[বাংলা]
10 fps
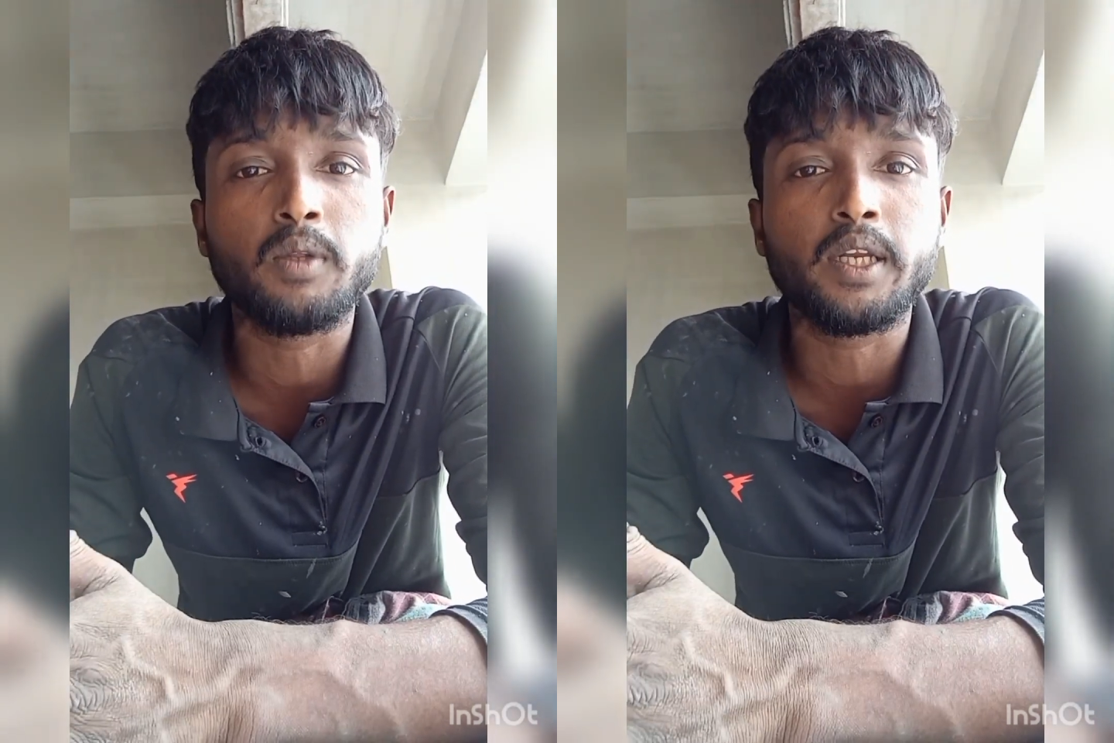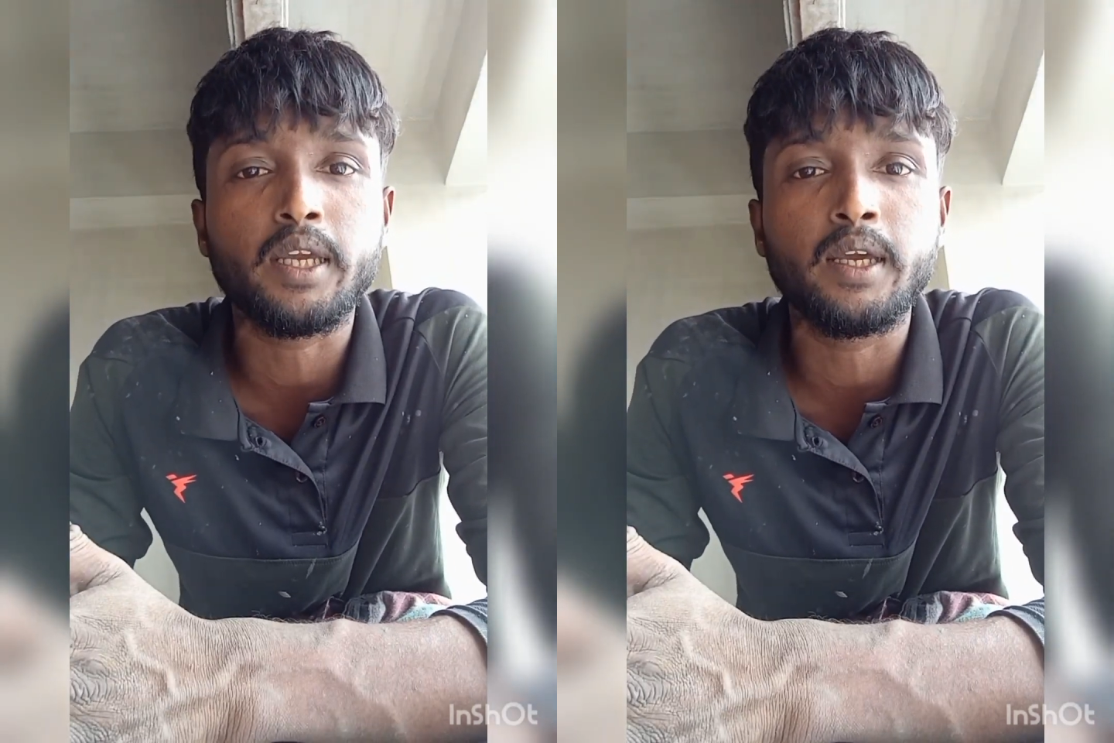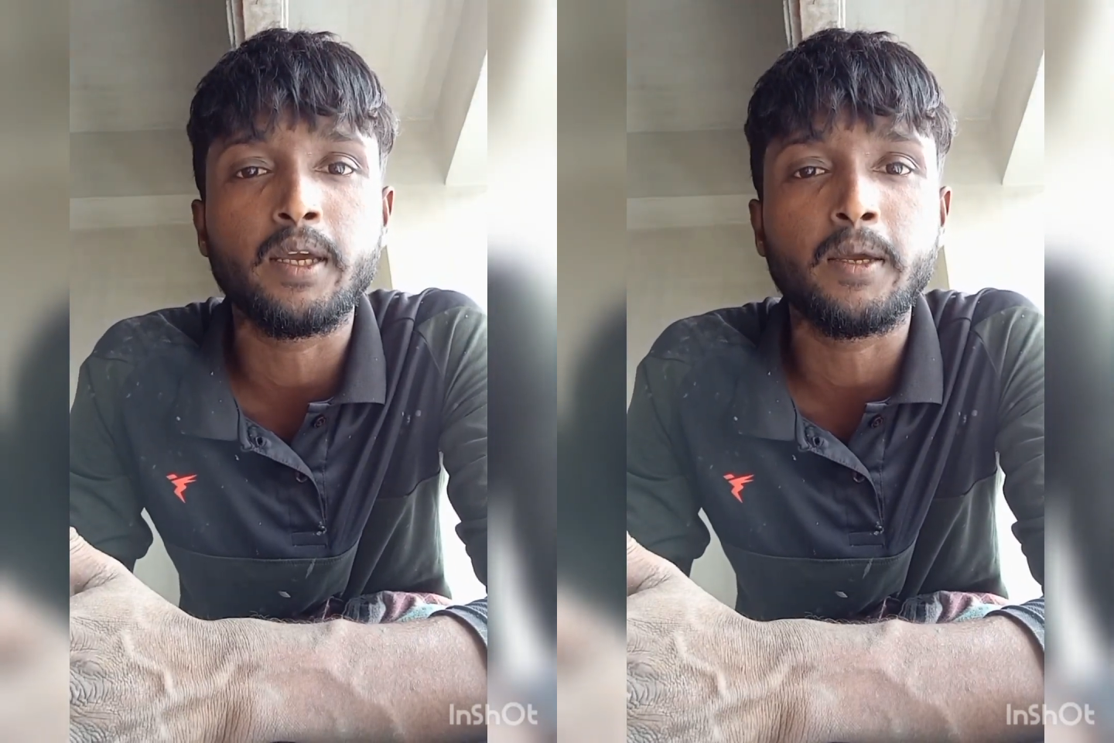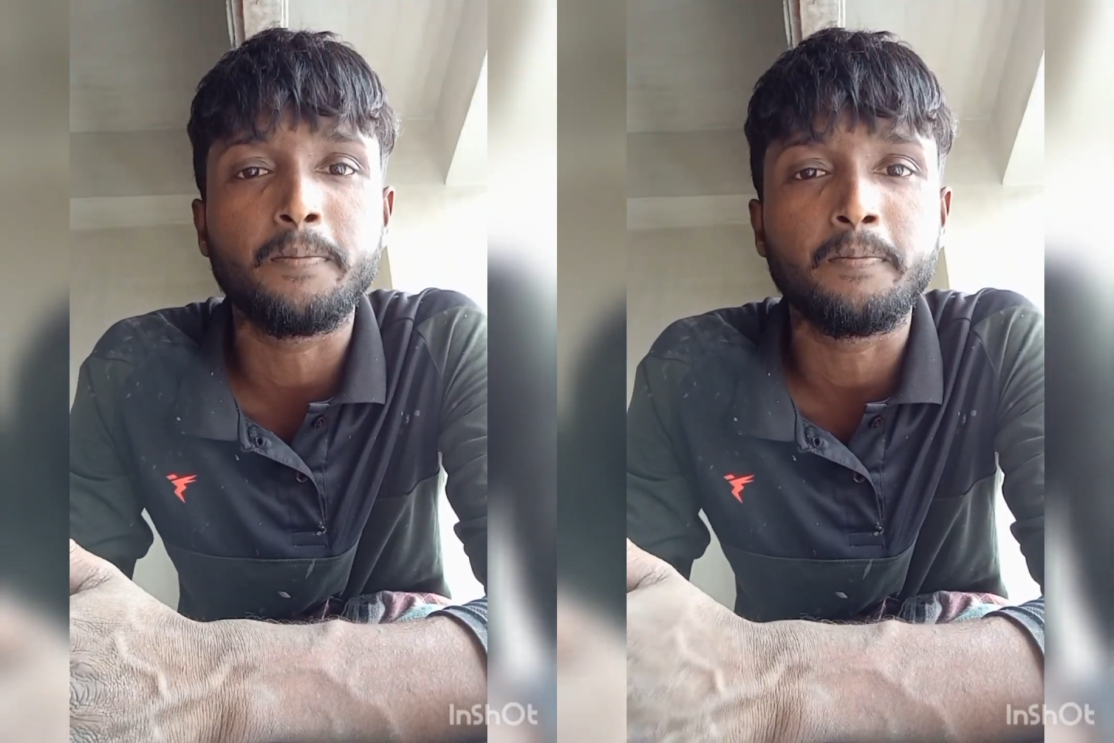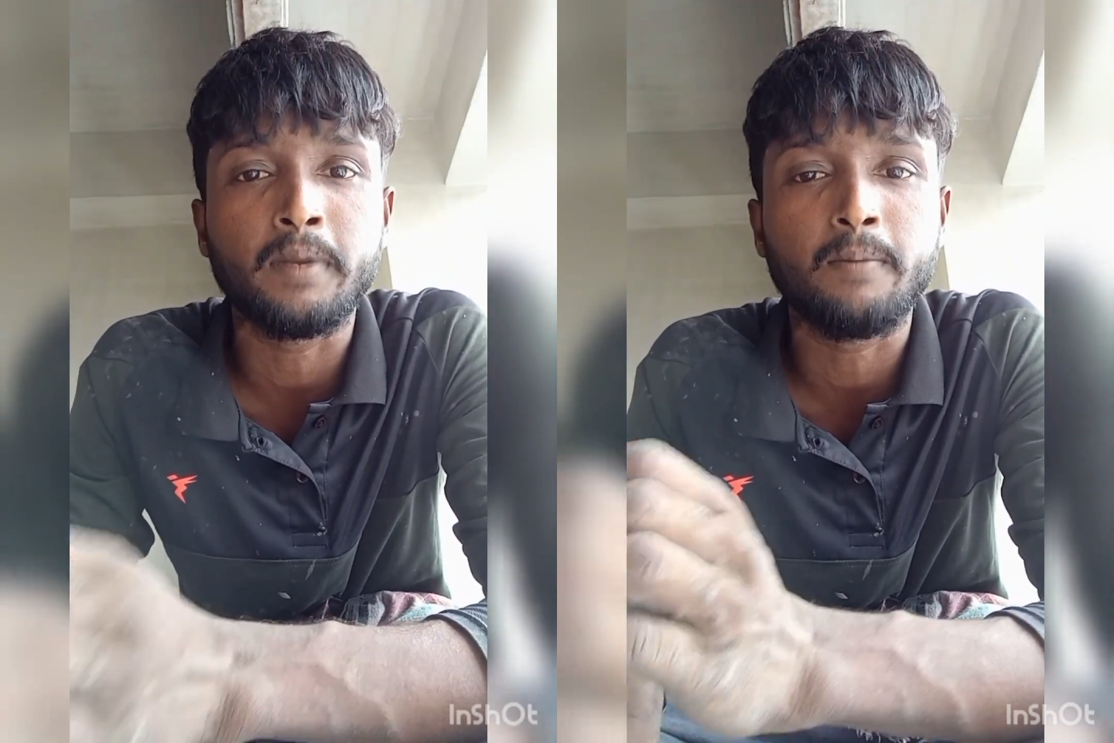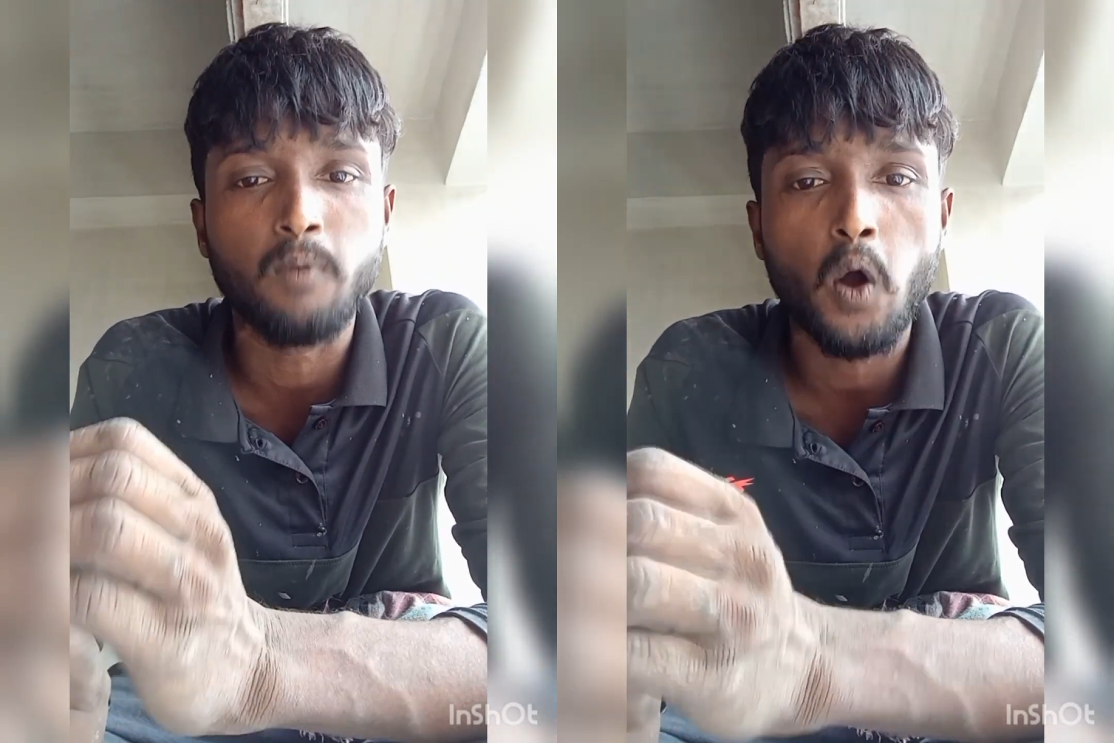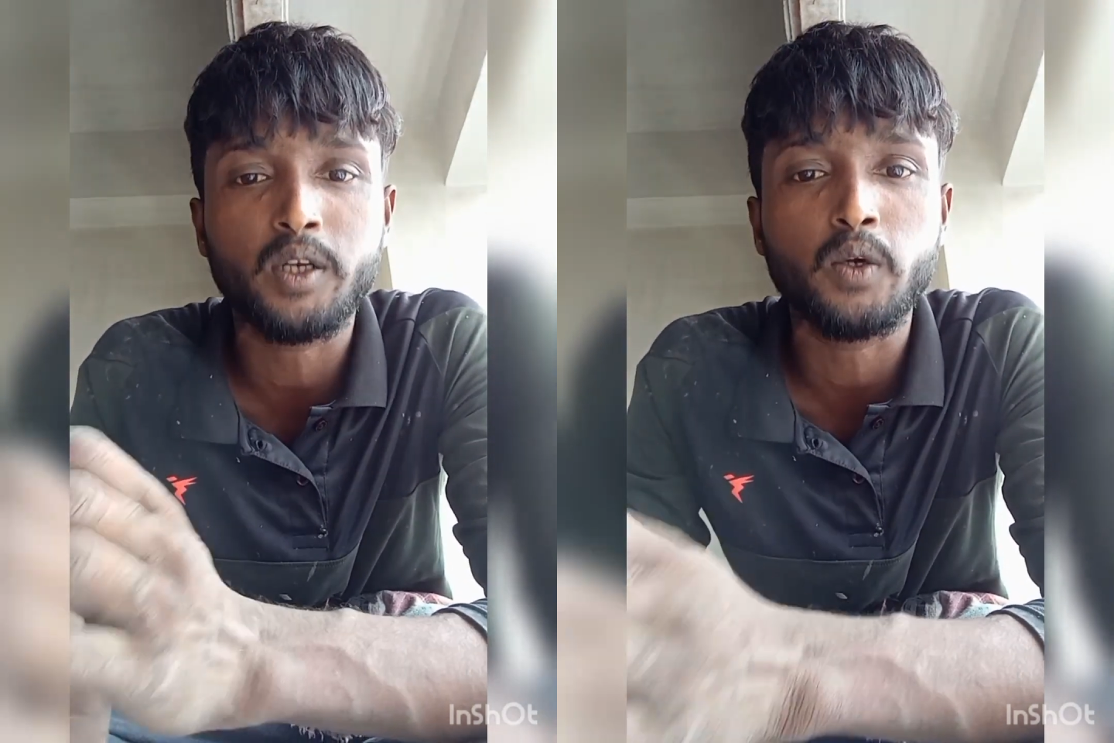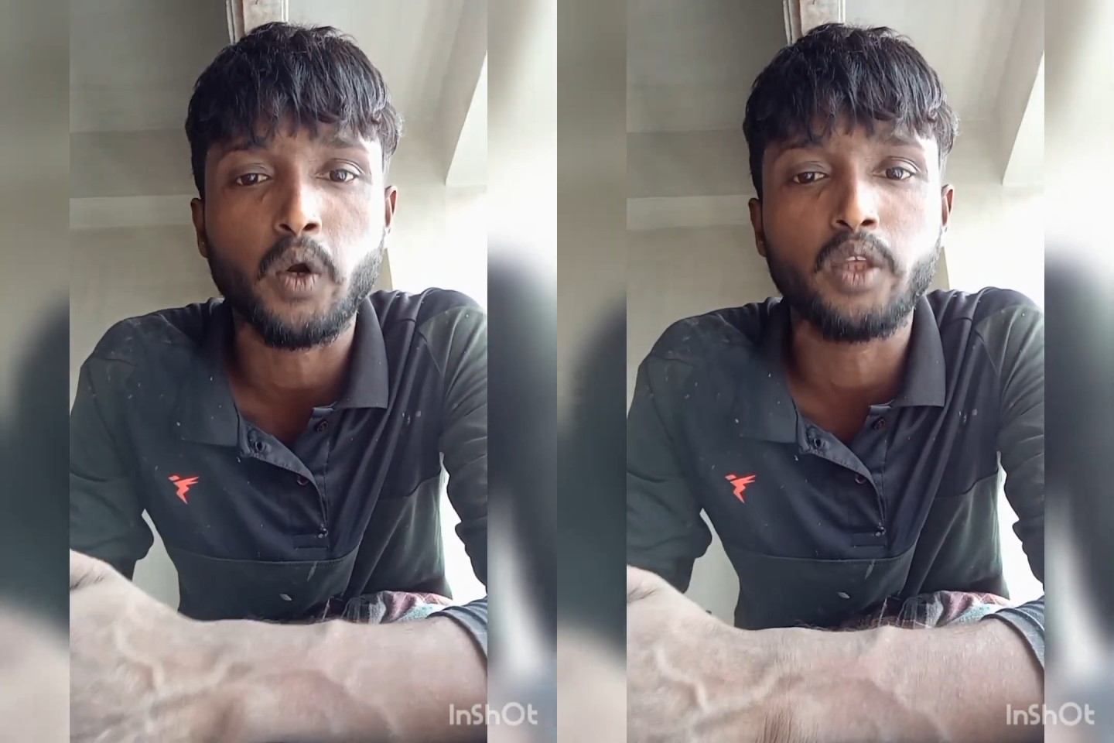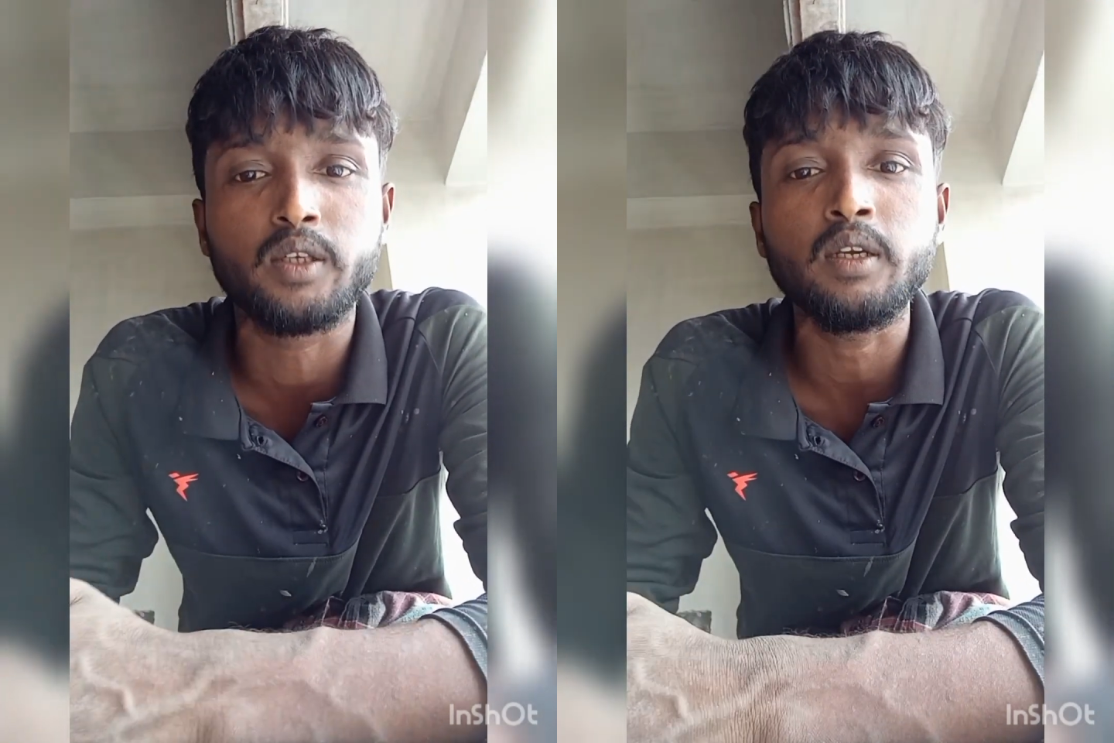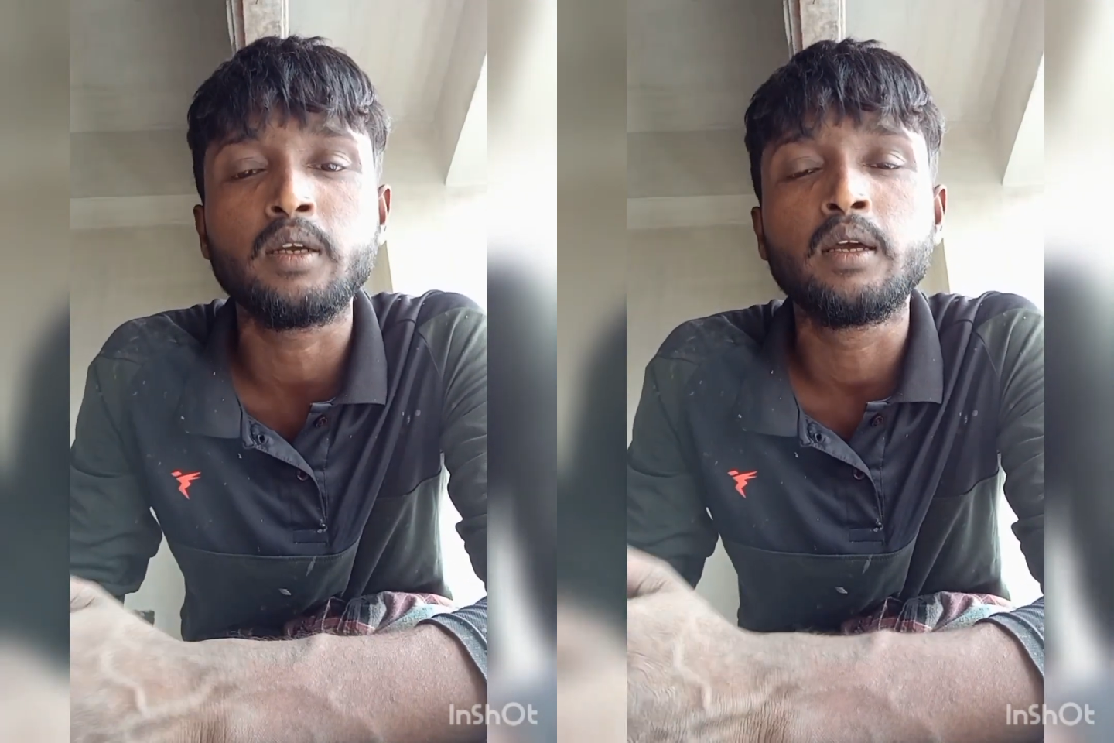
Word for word: তোমাদেরকে মানে ব্লগটি করেছি